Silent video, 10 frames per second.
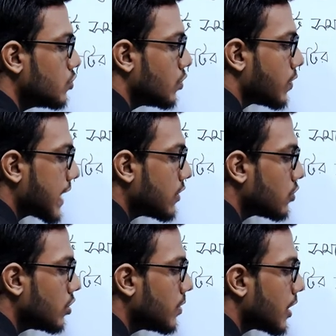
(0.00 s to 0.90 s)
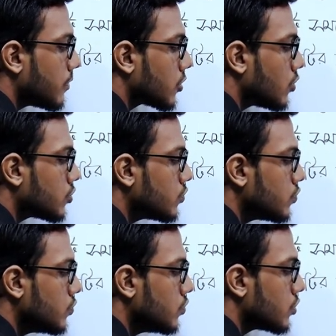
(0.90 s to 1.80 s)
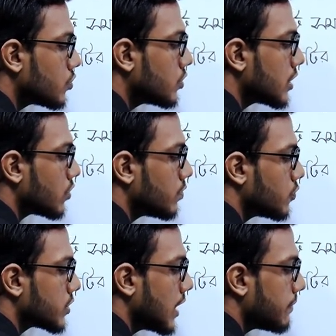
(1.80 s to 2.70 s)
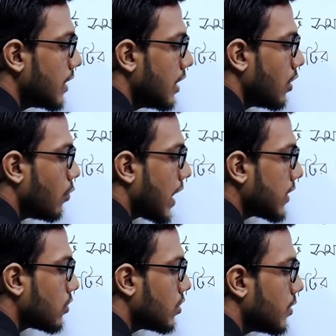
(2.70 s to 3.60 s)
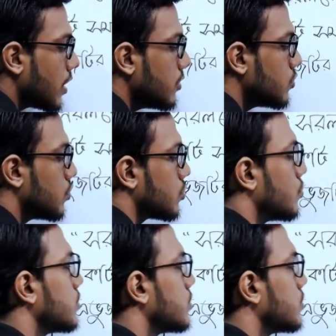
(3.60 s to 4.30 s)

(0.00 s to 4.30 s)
জন্য ওয়াই অক্ষ বরাবর কতটুকু দূরত্ব অতিক্রম করছিলাম ওয়াই অক্ষ বরাবর দূরত্ব